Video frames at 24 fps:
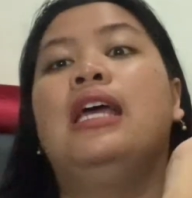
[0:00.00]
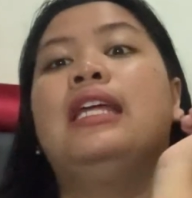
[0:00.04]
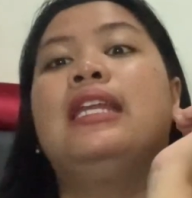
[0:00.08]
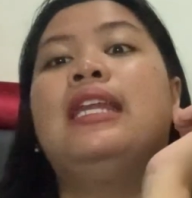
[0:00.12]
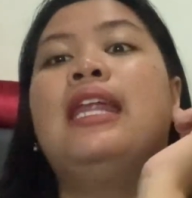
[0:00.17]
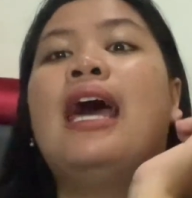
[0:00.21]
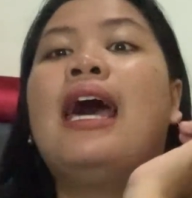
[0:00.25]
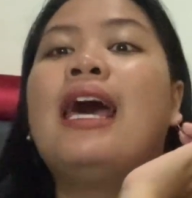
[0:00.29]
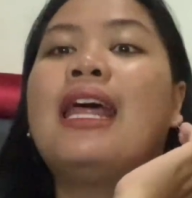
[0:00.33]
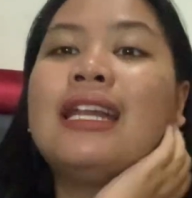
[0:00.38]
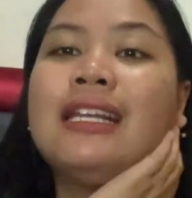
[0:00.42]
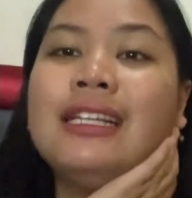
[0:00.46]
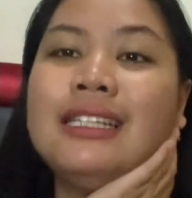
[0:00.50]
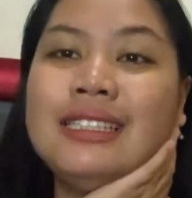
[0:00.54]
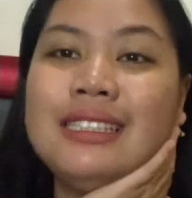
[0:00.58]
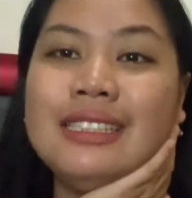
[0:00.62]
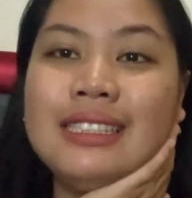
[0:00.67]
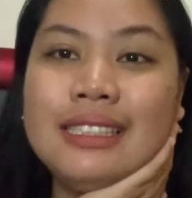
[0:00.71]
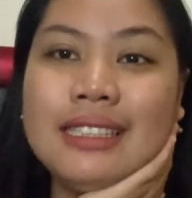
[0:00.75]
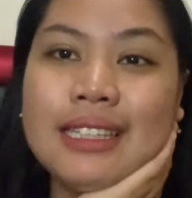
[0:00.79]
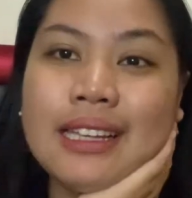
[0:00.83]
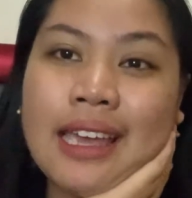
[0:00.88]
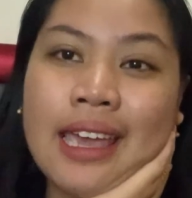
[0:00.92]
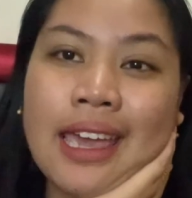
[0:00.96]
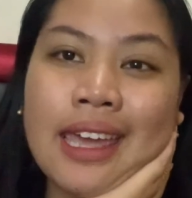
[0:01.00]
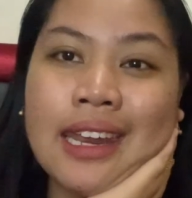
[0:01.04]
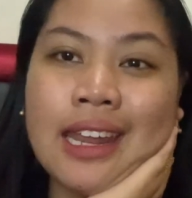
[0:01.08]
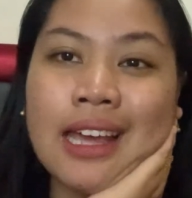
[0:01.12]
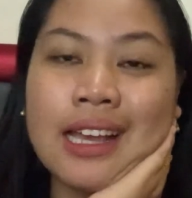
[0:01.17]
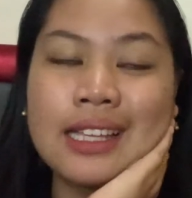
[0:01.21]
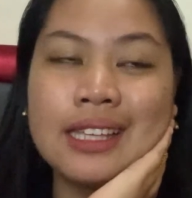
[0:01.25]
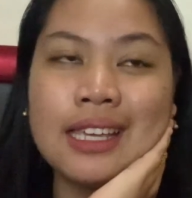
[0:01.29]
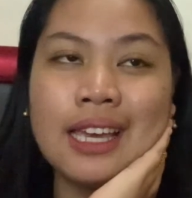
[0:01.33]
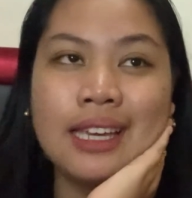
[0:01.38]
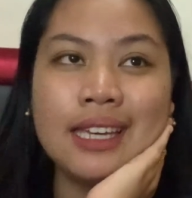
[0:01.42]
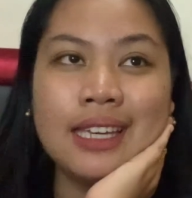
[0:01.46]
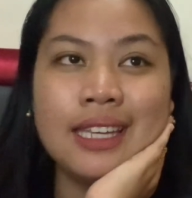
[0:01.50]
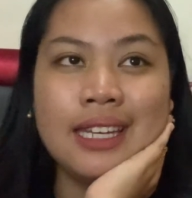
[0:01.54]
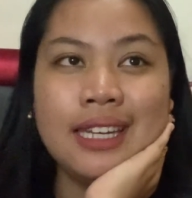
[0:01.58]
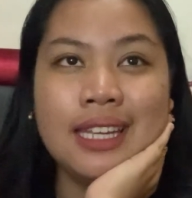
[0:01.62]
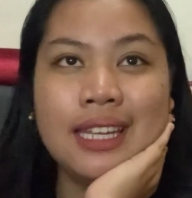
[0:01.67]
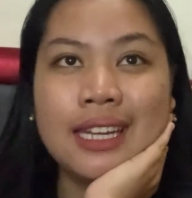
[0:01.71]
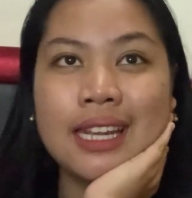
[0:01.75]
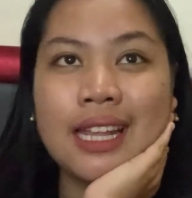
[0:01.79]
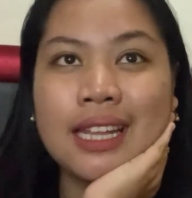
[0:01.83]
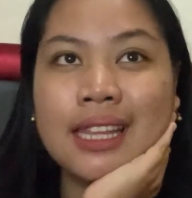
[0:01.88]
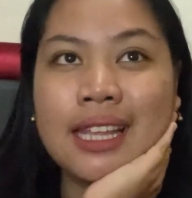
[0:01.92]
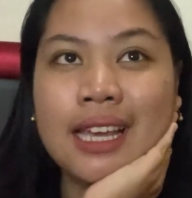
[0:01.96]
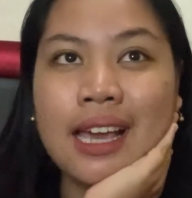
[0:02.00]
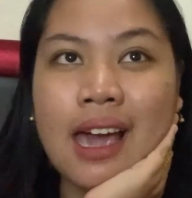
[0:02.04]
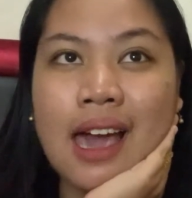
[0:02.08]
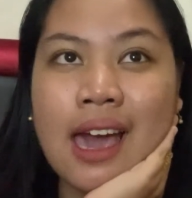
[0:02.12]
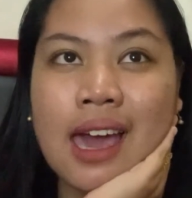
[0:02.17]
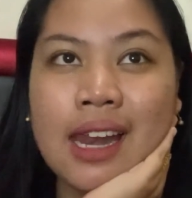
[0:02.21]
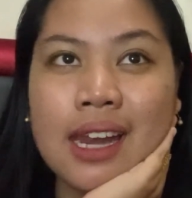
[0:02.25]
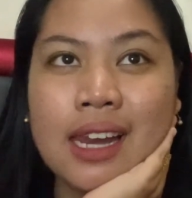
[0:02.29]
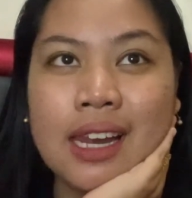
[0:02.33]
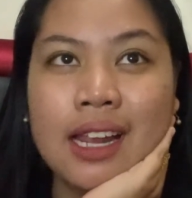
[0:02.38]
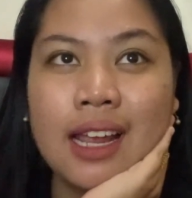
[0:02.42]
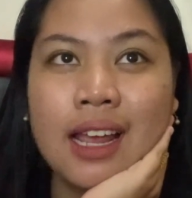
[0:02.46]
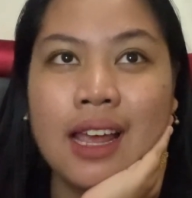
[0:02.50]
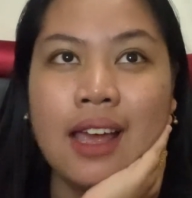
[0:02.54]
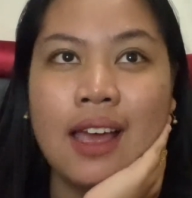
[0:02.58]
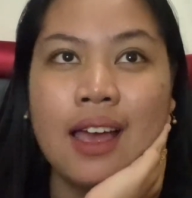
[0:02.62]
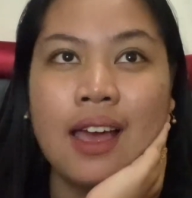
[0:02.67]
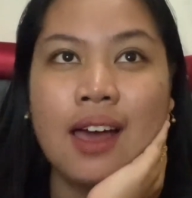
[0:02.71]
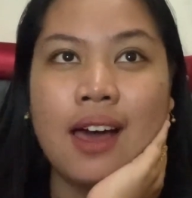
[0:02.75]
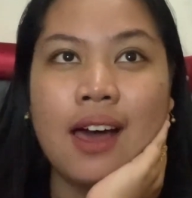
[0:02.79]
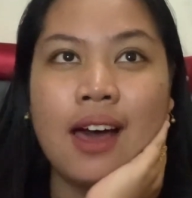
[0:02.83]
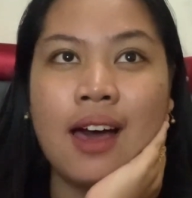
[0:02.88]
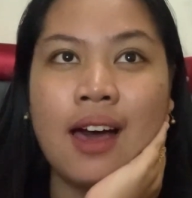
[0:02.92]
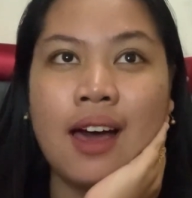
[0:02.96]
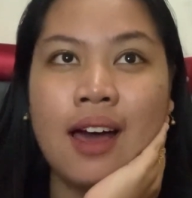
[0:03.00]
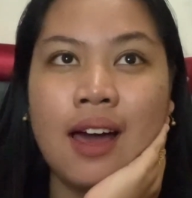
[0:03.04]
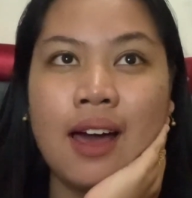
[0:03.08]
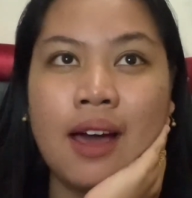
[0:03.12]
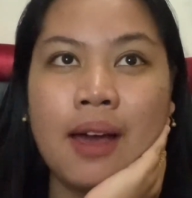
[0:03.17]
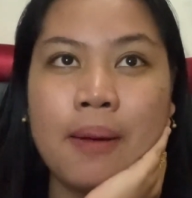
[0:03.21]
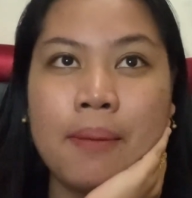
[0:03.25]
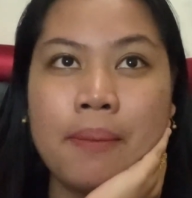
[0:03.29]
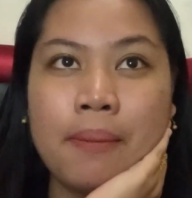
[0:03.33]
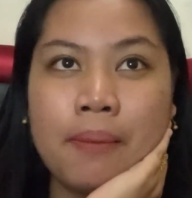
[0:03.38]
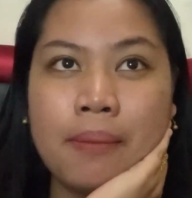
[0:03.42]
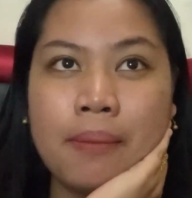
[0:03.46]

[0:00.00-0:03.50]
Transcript: dan enaknya gini nanti kan uh,